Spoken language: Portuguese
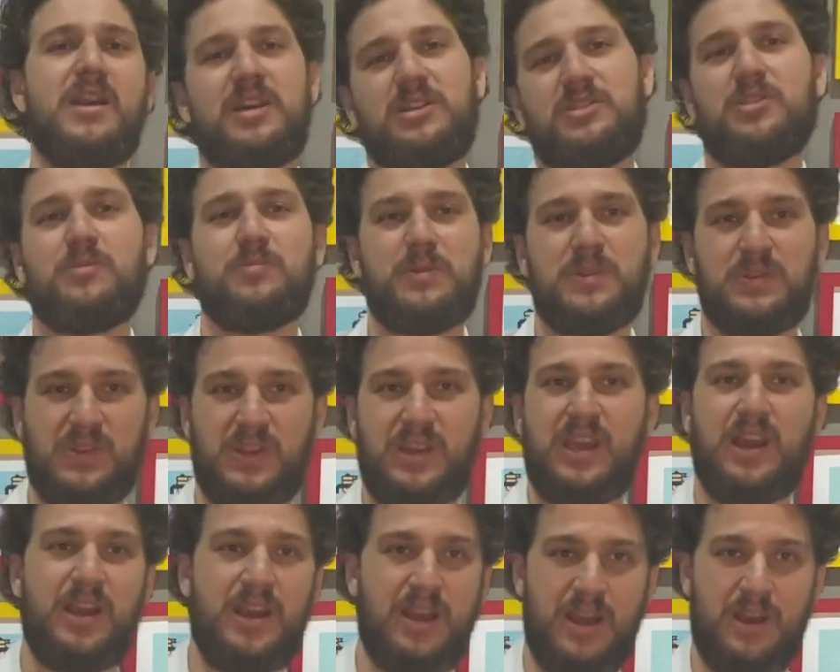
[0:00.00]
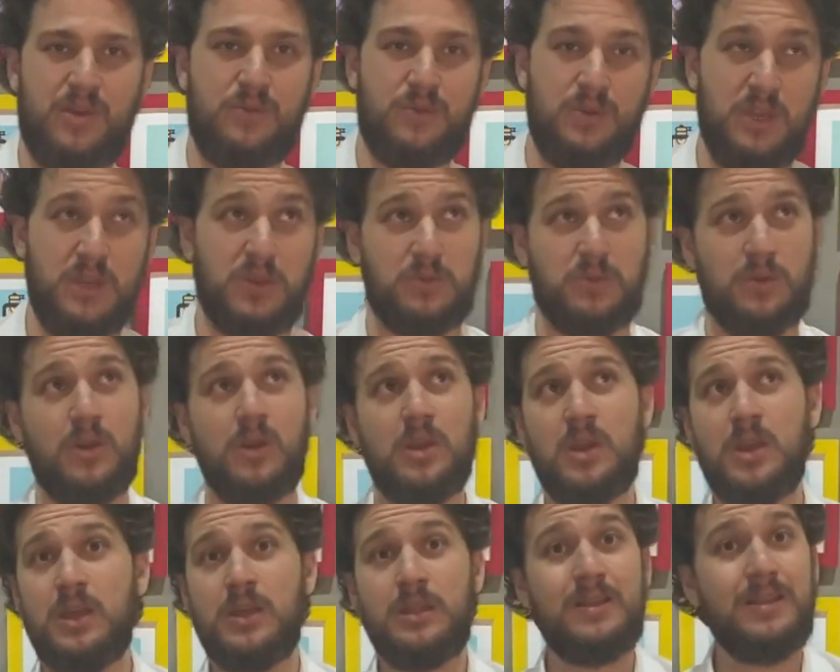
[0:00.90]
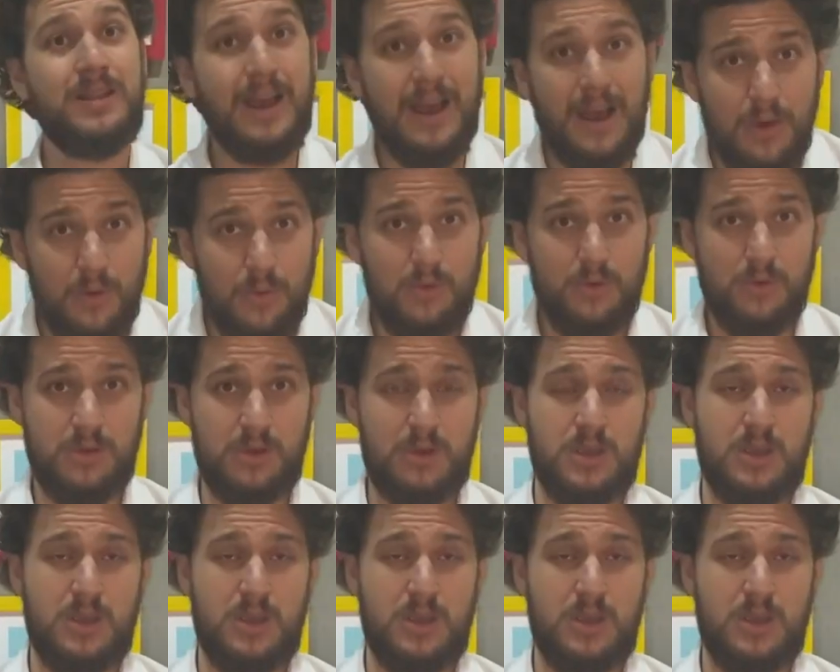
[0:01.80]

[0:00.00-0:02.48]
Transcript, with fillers: é só porque você quer ganhar com isso? Não!